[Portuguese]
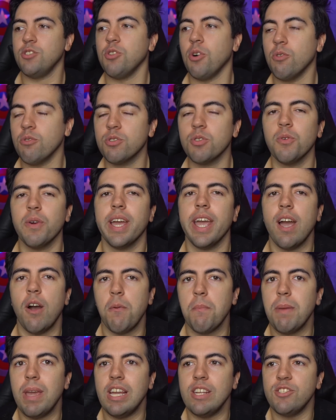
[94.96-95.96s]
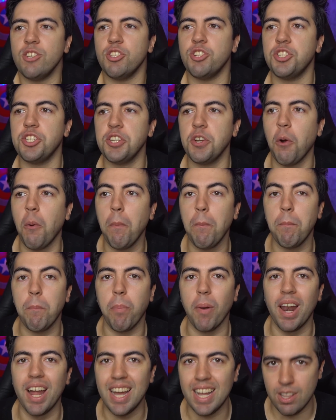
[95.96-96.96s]
Johnson realmente tinha um
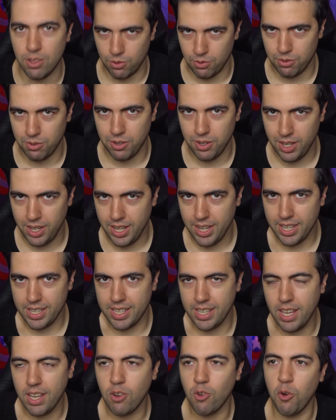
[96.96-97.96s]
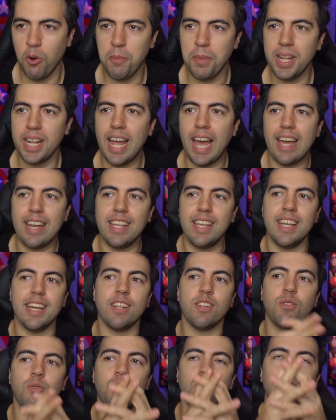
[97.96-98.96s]
plano que
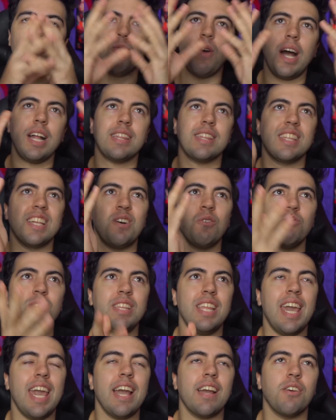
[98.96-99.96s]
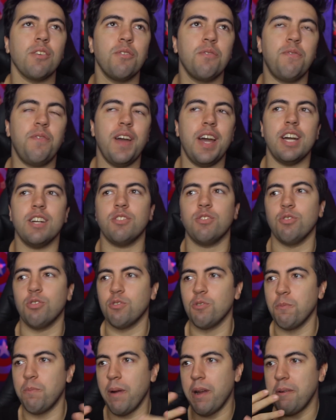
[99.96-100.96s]
culminaria num Adão Negro versus
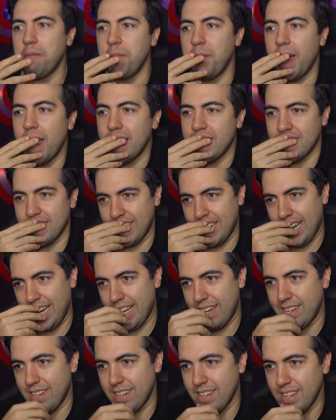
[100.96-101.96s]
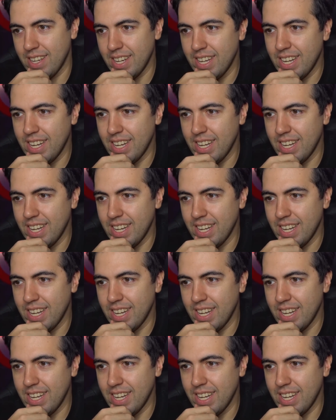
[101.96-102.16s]
Superman, cara.